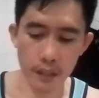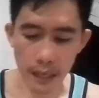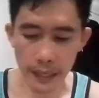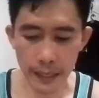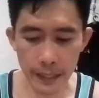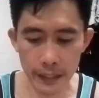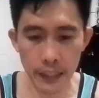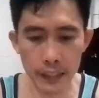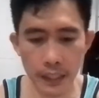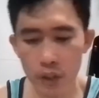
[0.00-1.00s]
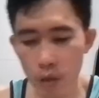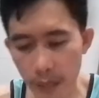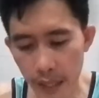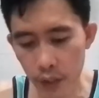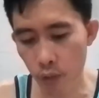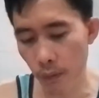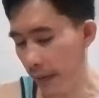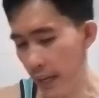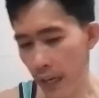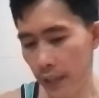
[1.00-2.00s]
Uh, tingnan niyo mga idol
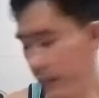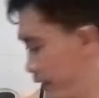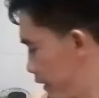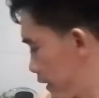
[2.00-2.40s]
mamaya.